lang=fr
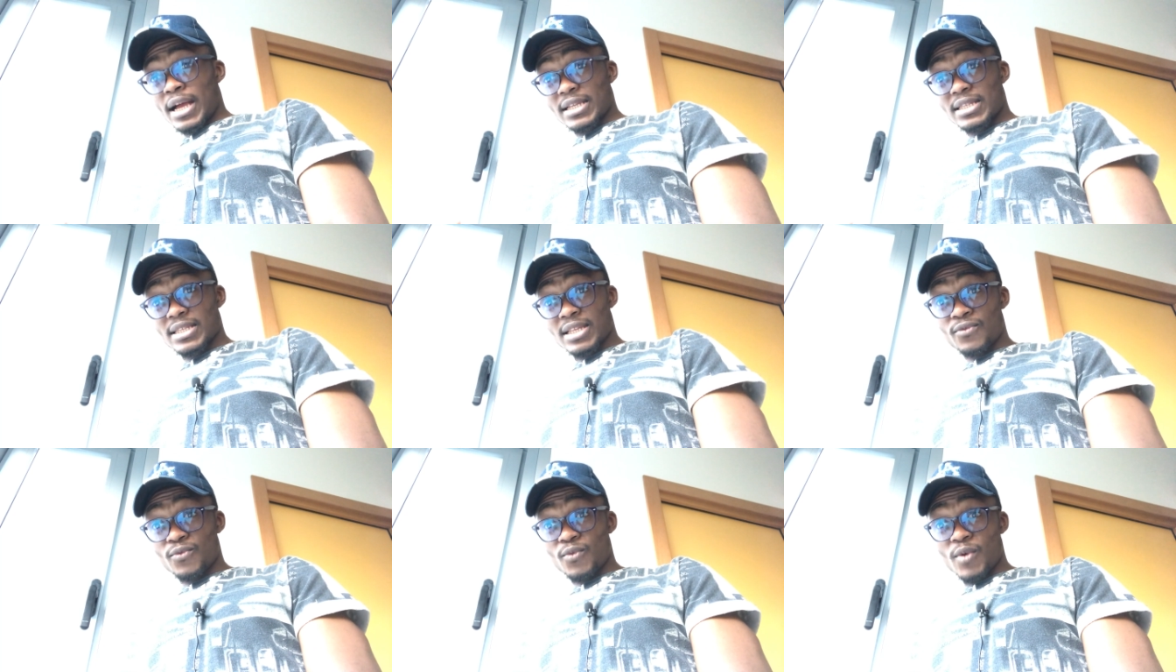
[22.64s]

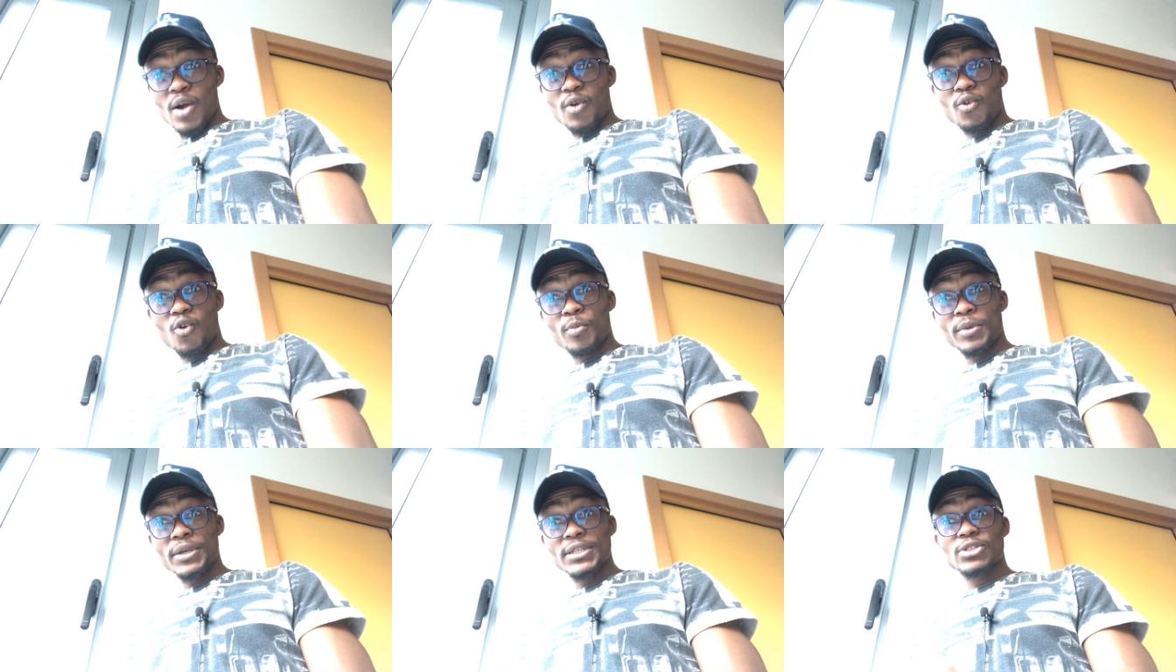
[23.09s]
à
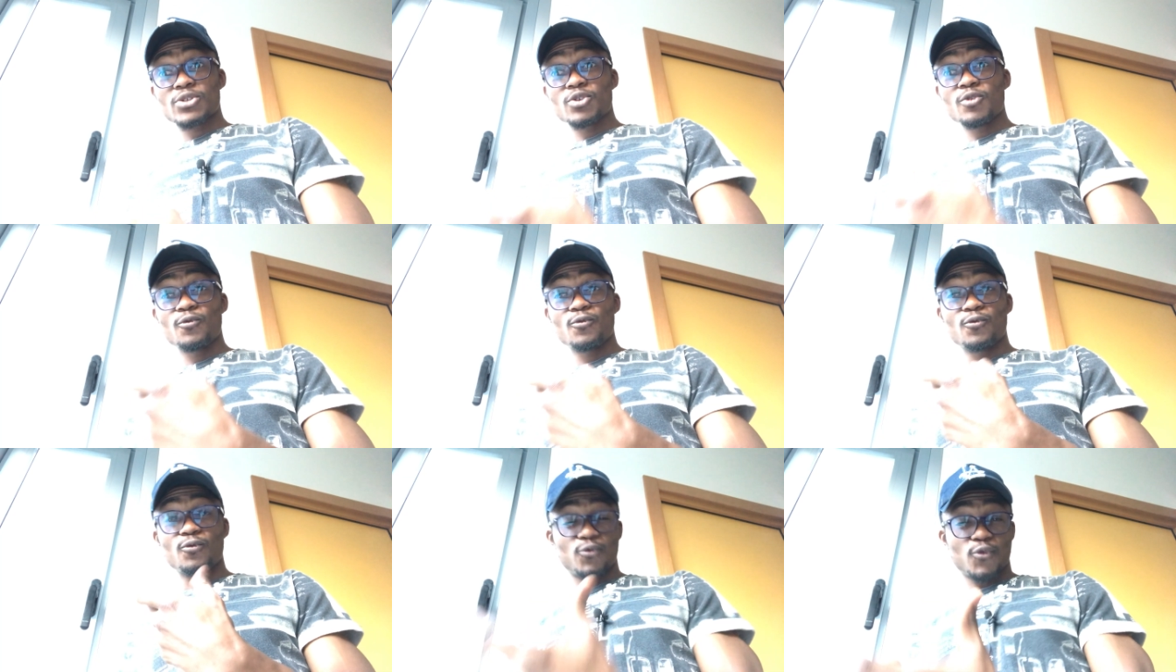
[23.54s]
savoir comment est-ce
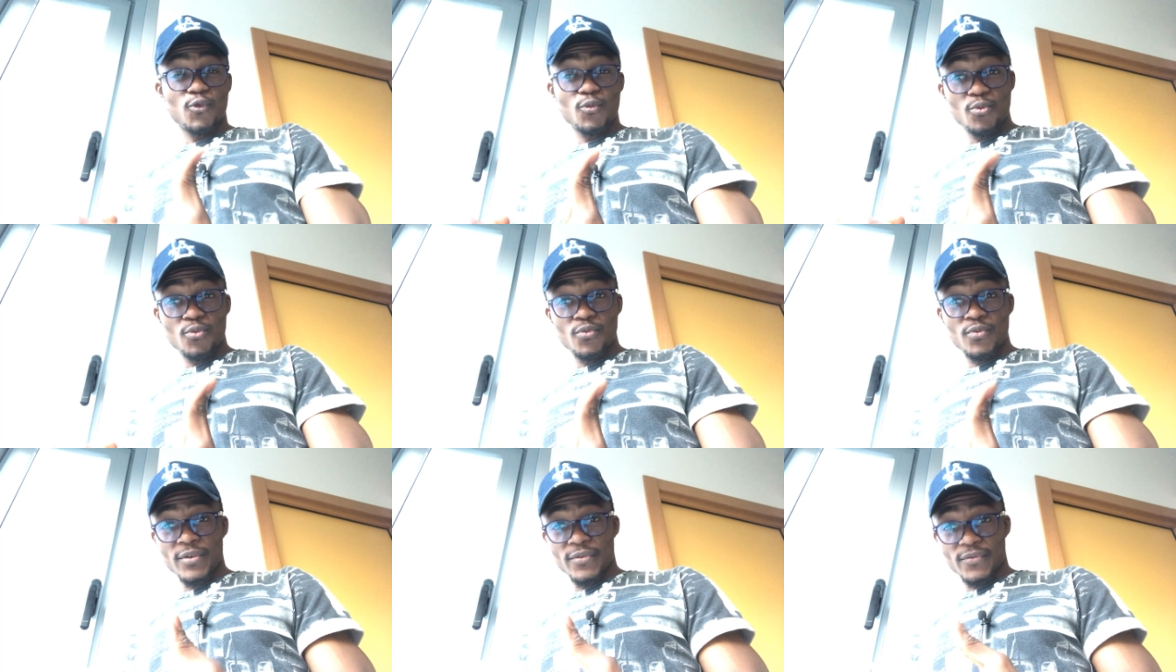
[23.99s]
que vous
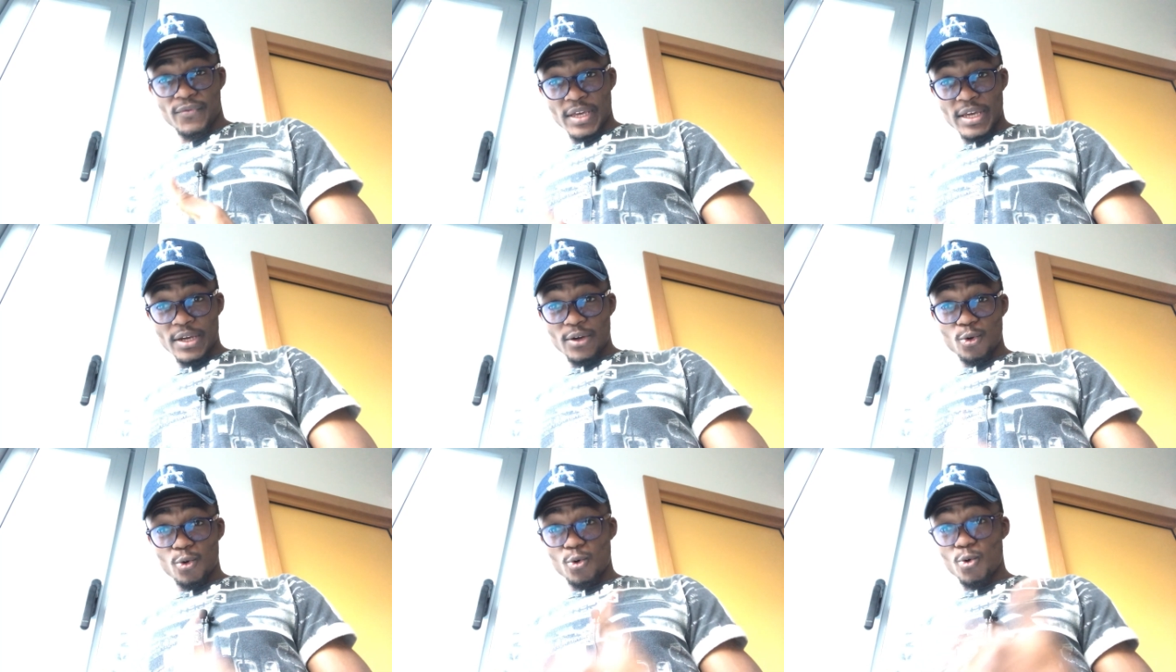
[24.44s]
pouvez
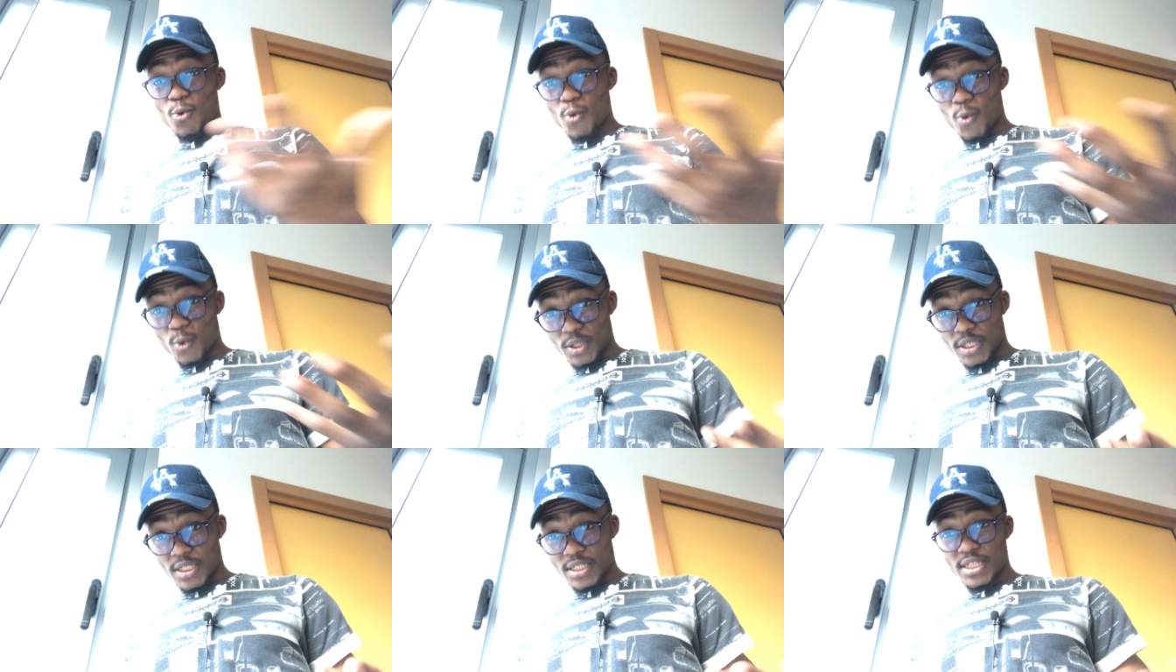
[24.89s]
faire au
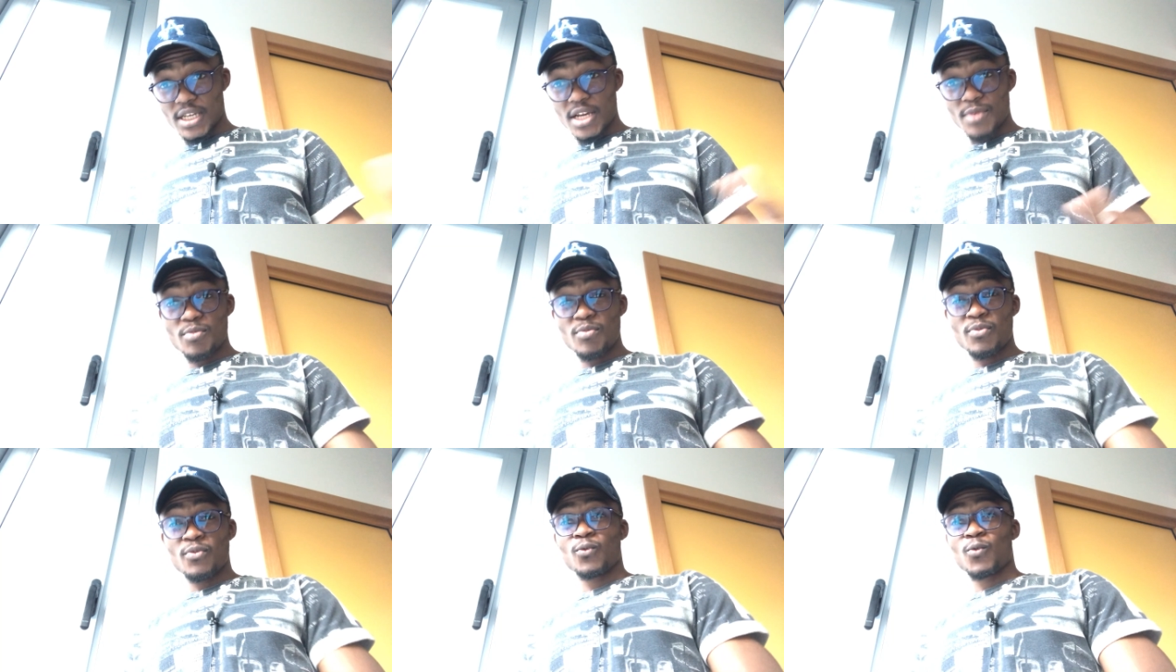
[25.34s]

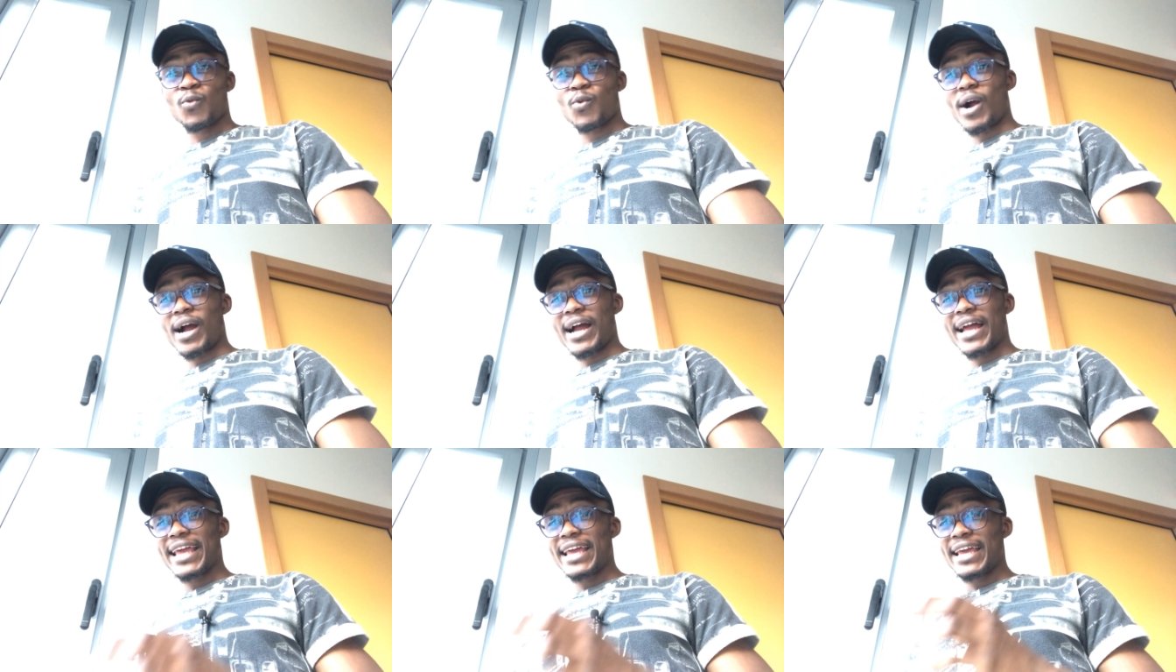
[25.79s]
quotidien pour
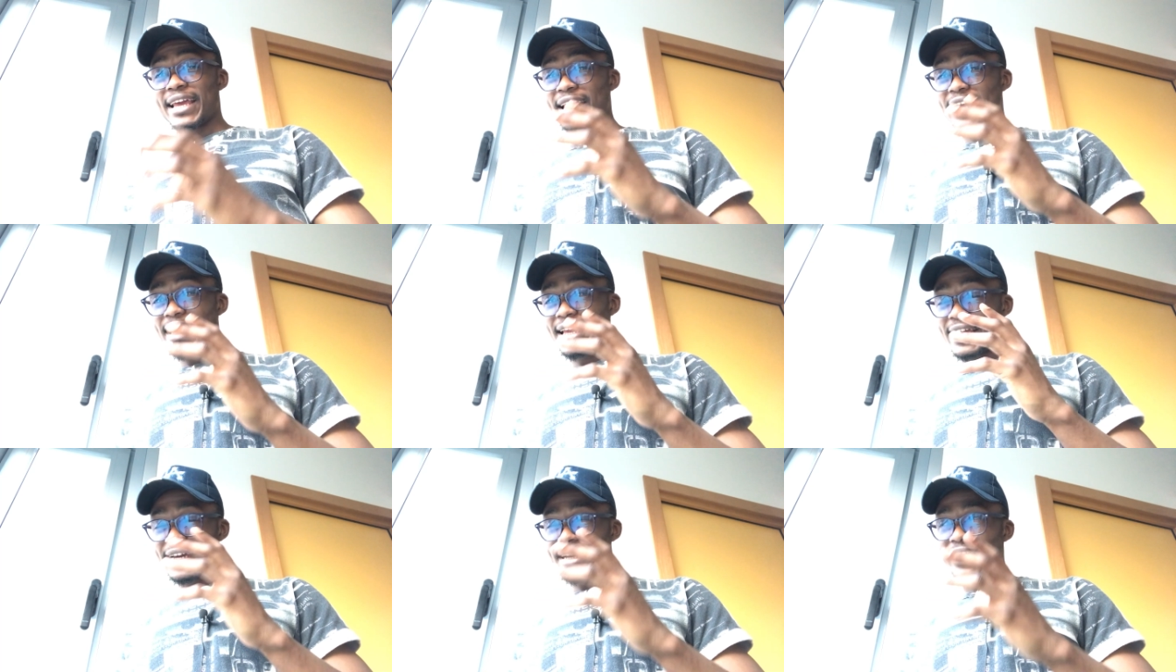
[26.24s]
pouvoir
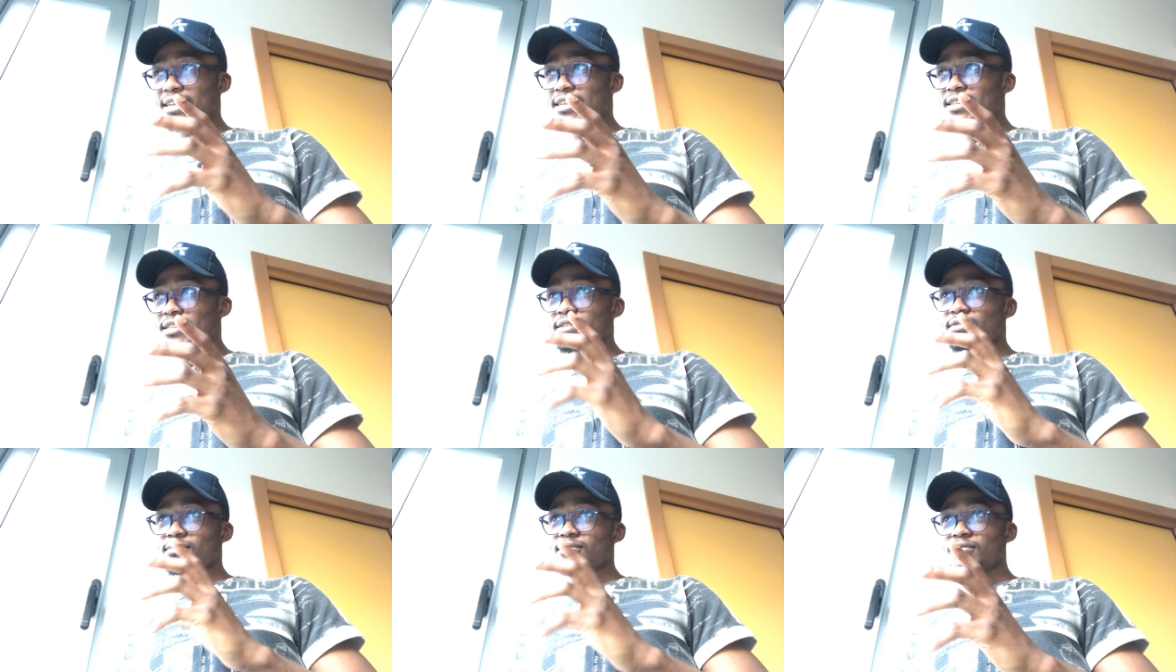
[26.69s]
errer